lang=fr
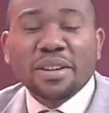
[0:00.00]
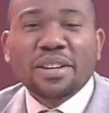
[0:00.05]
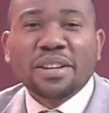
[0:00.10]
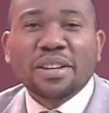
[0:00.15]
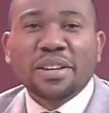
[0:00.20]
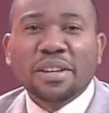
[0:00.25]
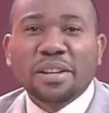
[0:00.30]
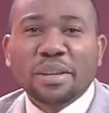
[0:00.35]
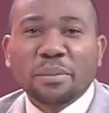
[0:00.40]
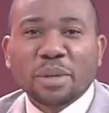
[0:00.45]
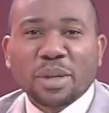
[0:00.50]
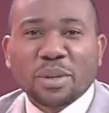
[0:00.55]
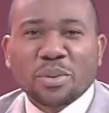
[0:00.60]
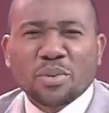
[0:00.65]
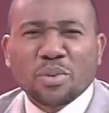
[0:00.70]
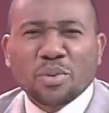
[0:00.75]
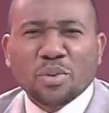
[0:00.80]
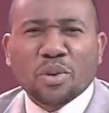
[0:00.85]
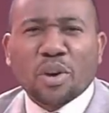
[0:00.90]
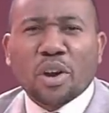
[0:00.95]
euh, bien
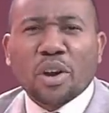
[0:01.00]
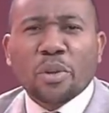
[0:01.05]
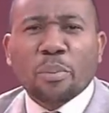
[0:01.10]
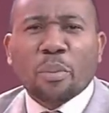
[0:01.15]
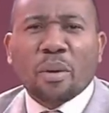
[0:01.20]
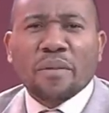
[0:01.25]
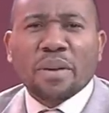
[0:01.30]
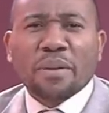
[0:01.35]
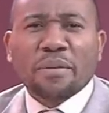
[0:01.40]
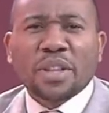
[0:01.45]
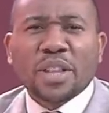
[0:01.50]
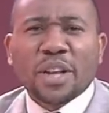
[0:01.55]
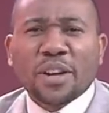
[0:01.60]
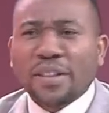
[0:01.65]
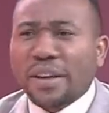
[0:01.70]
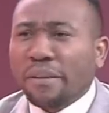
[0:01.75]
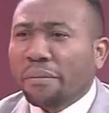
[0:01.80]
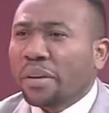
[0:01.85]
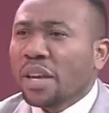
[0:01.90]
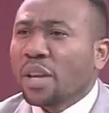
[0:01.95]
sûr, des proverbes venant
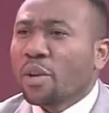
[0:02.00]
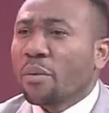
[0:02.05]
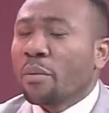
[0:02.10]
d'Afrique,